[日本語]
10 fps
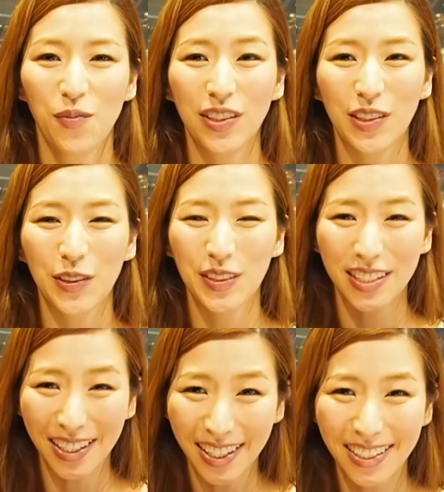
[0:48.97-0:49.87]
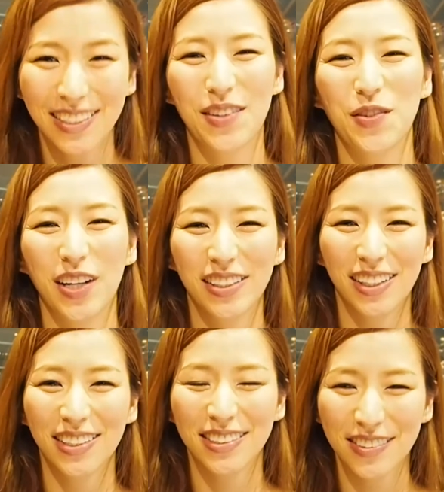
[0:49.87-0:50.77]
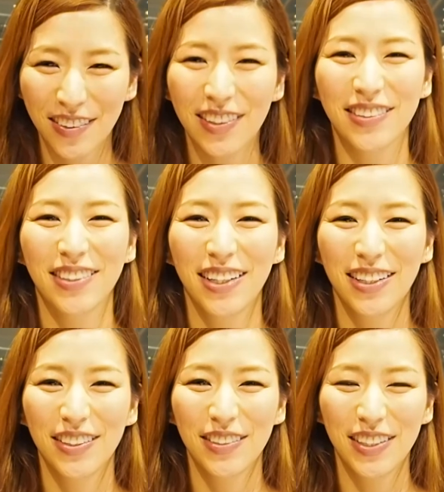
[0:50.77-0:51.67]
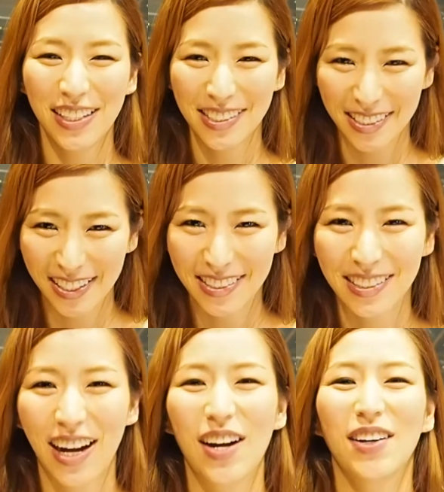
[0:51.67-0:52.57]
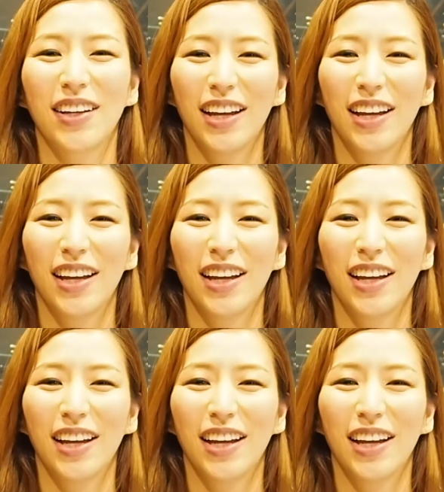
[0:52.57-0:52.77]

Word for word: もし2日間来てもらえたらすごい嬉しいですが、